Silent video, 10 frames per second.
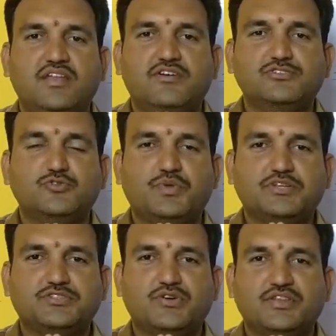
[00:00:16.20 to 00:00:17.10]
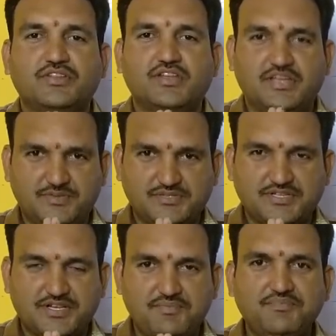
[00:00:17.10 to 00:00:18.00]
హరివాస్తు ప్రేక్షకులందరికీ
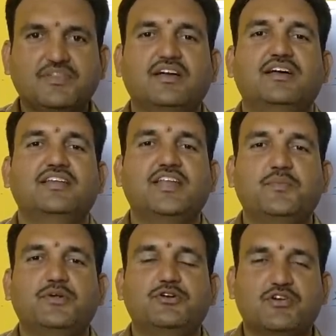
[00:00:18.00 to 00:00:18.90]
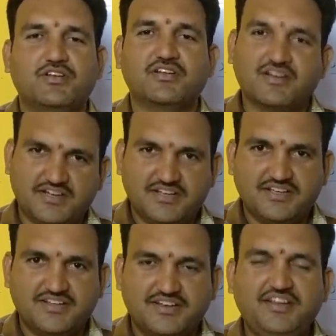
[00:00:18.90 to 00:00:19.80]
నమస్కారం నా పేరు డాక్టర్
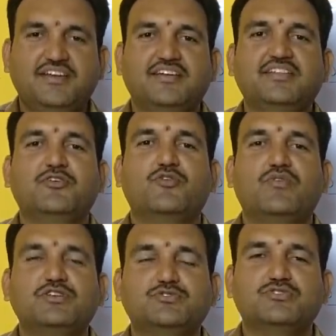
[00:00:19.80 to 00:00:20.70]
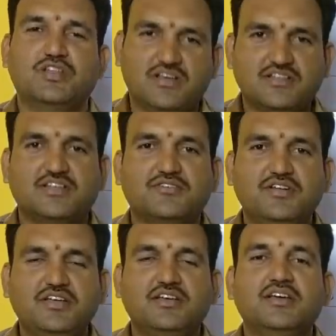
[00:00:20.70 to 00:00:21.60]
కార్టిగర్ హరి నేను ఒక వాస్తు
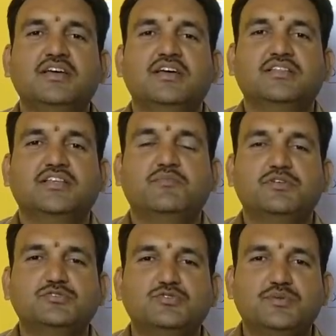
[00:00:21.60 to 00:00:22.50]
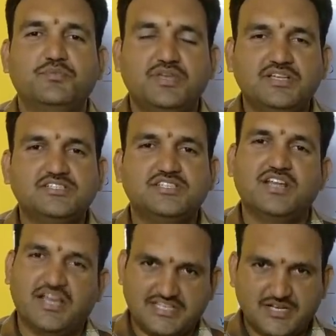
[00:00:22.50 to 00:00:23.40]
సలహాదారుని నేను ప్రస్తుతం
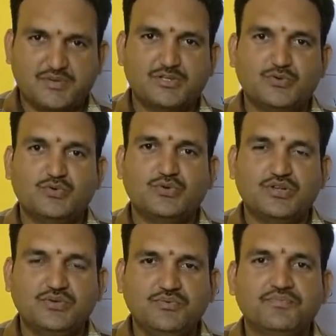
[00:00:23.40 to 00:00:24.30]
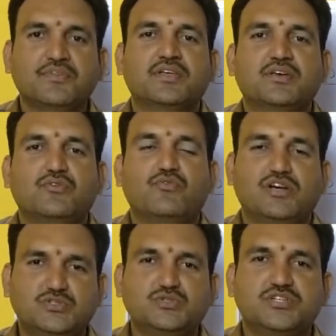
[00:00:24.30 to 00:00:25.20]
బిహెచ్ఎల్ హైదరాబాద్లో ఉంటున్నాను
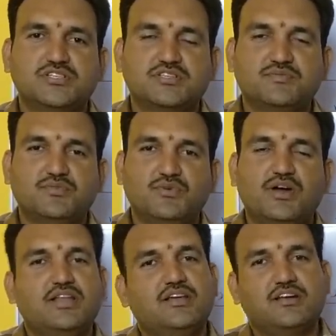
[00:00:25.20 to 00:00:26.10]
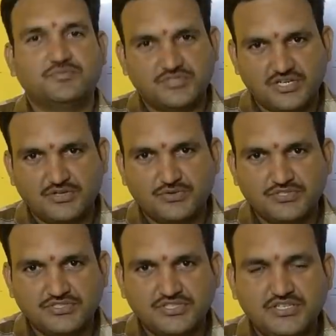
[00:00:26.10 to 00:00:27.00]
వాస్తుశాస్త్రంలో అనేక అంశాల
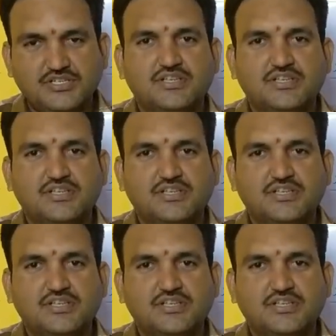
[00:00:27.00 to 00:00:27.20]
గురించి